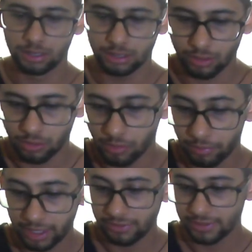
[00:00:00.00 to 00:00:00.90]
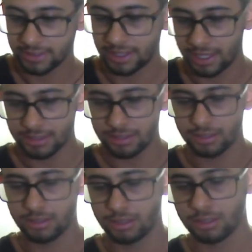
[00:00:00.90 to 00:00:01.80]
que eu comprei, fiz teste
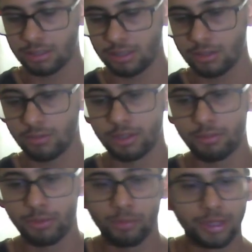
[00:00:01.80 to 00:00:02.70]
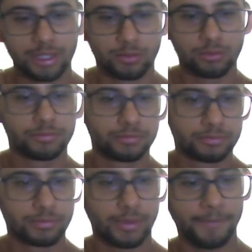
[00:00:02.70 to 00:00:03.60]
e eu vou dar minha opinião,
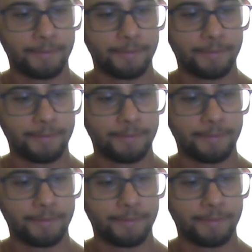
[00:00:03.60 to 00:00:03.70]
tá?